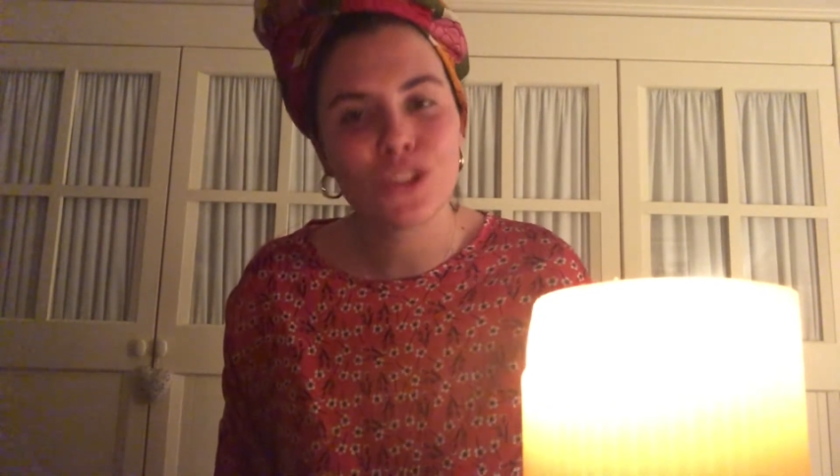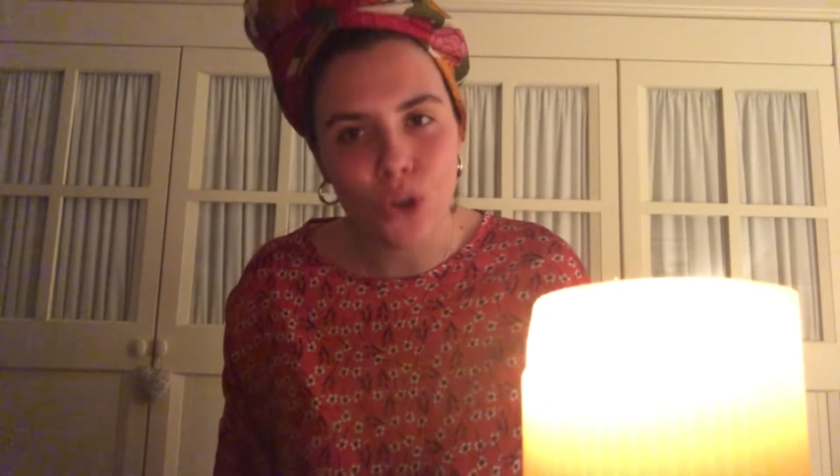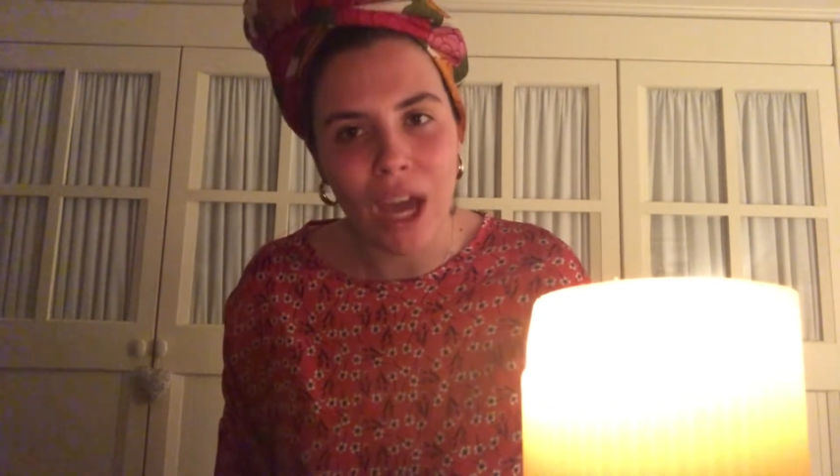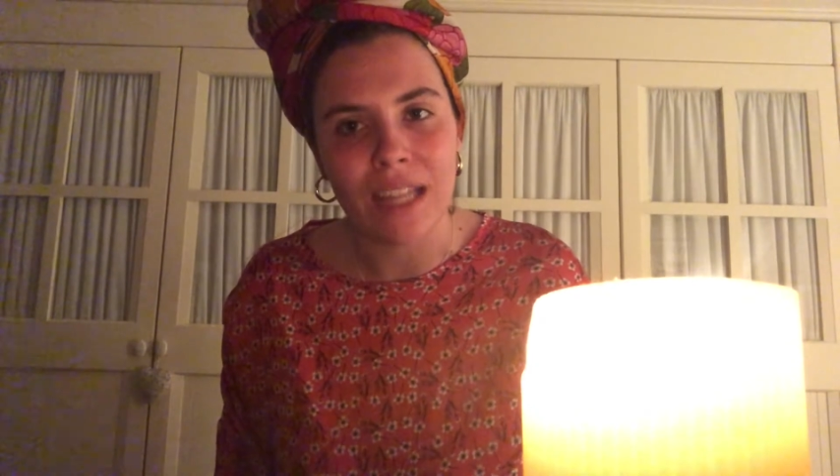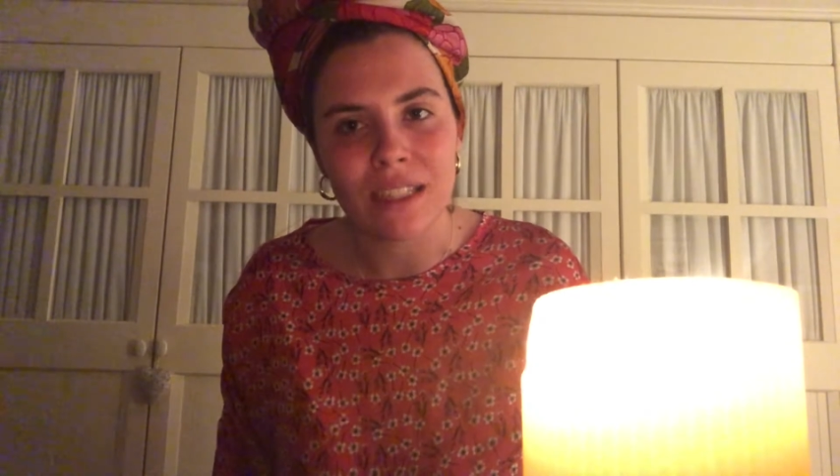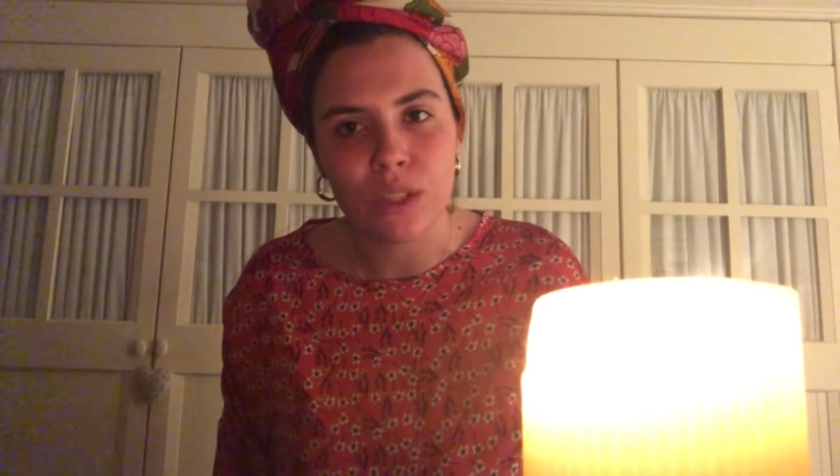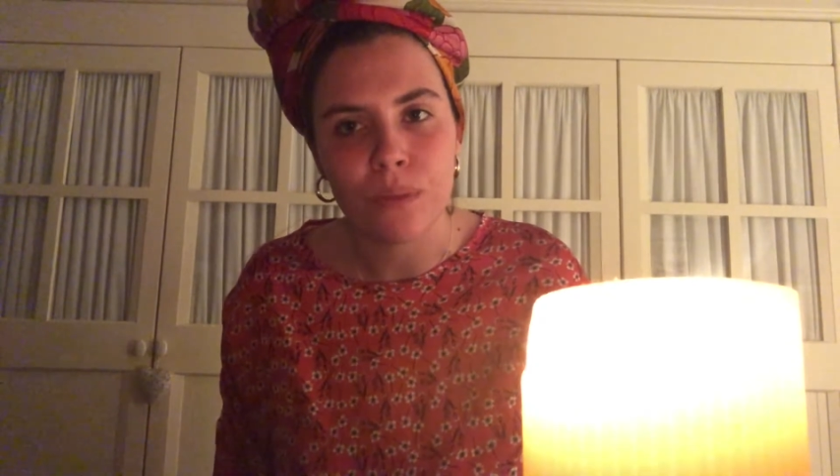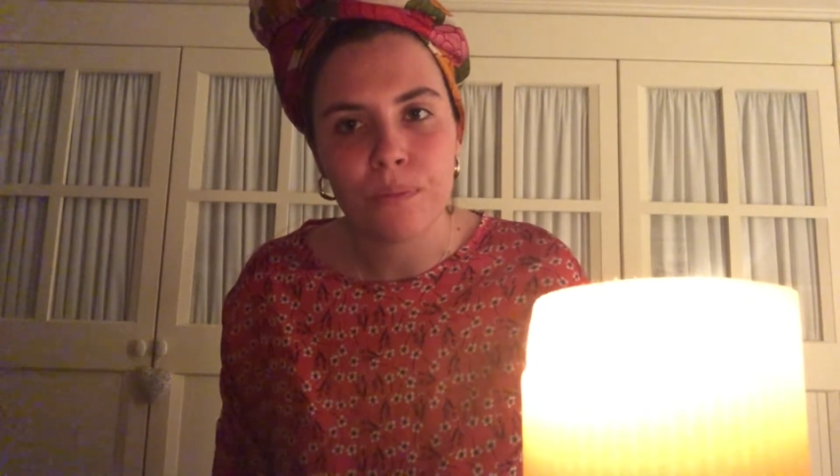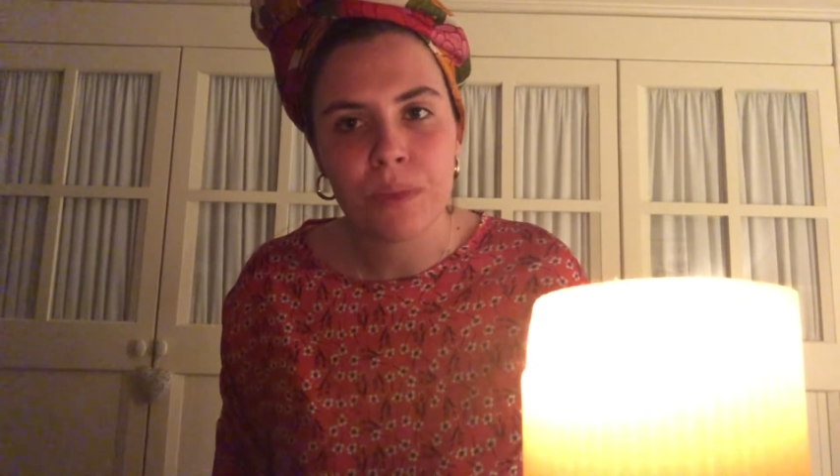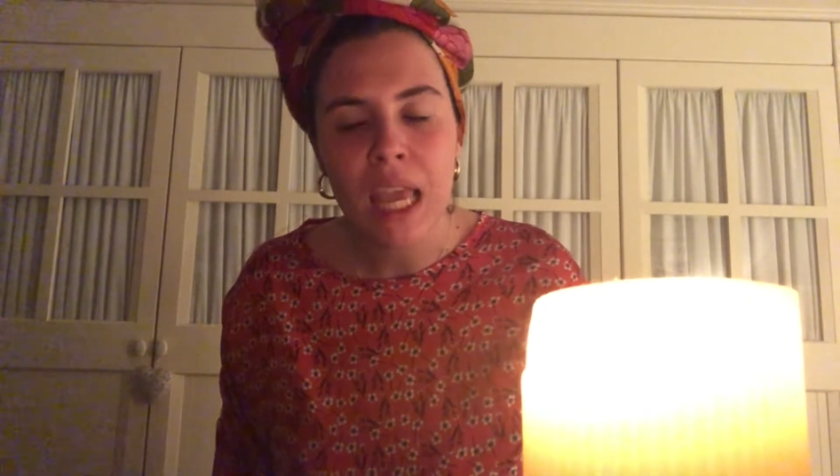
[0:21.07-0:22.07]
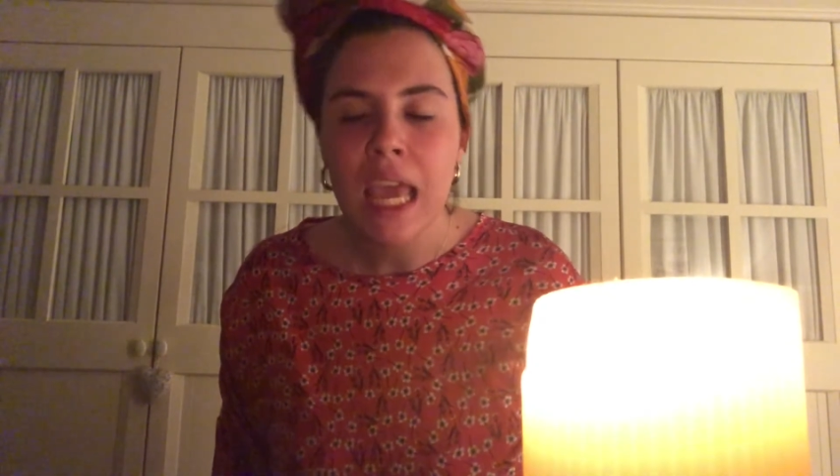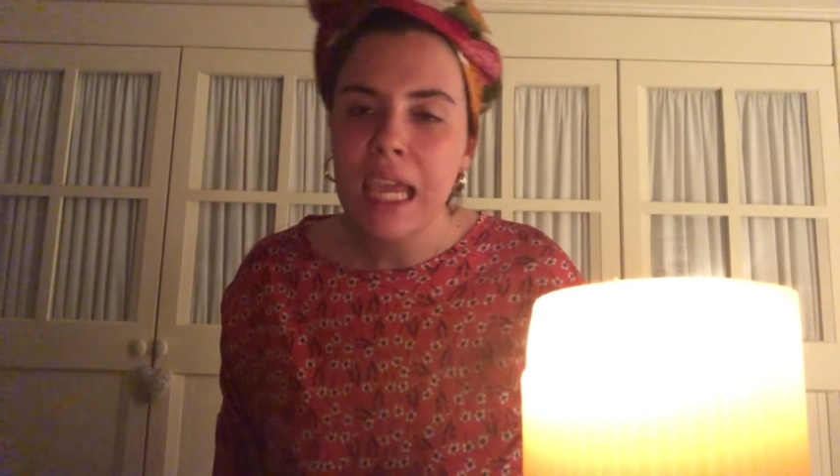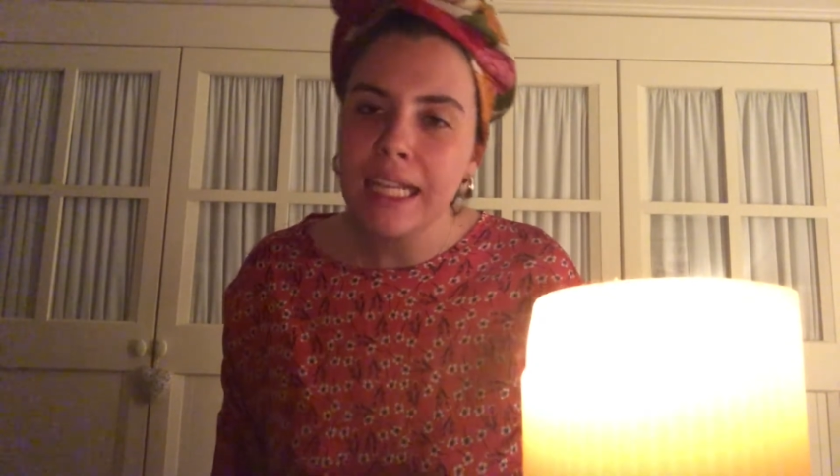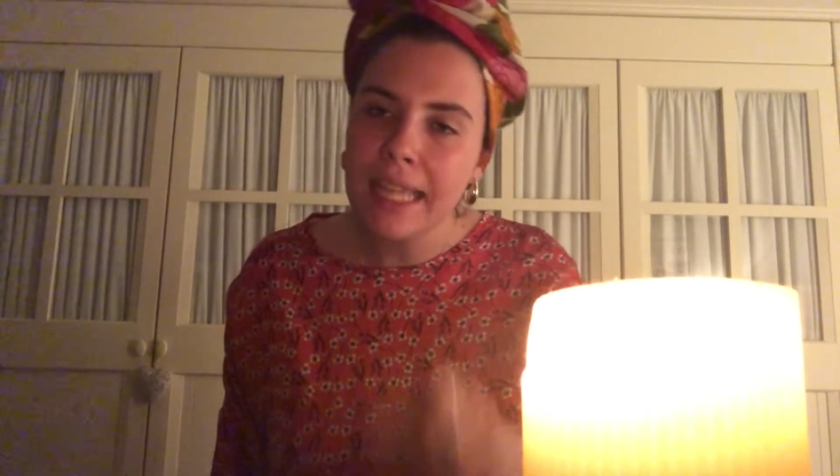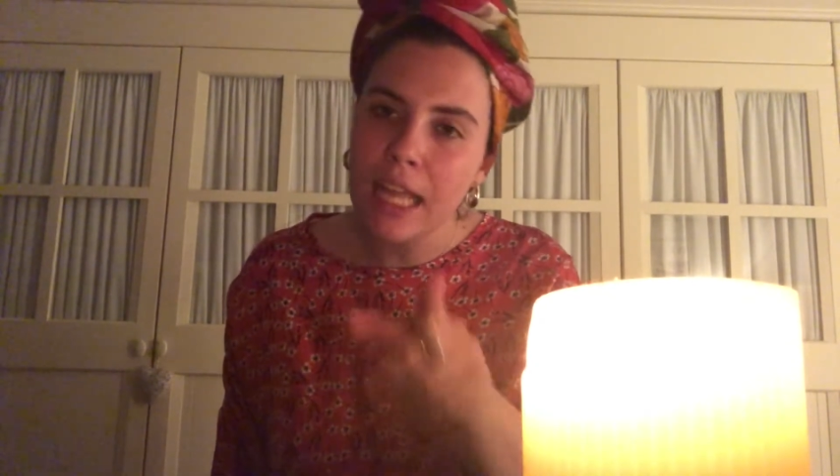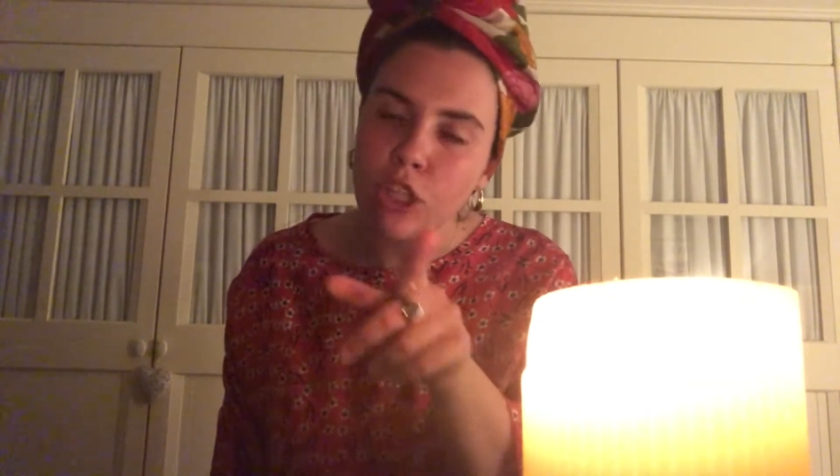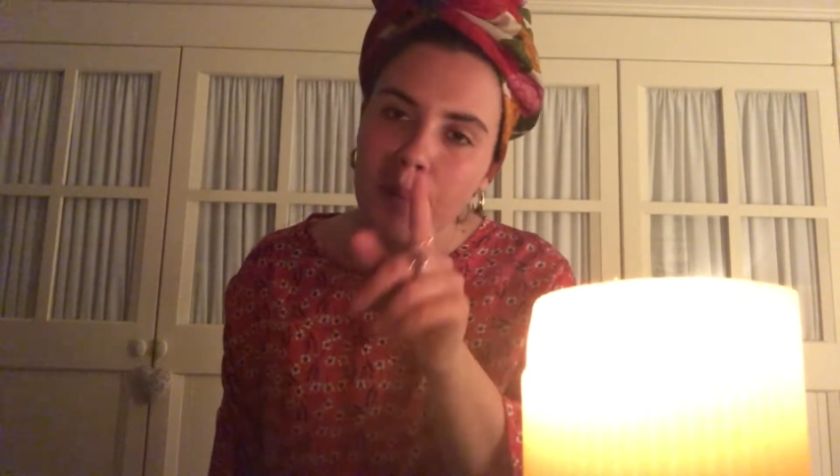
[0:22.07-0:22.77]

Sto cazzo. Il teatro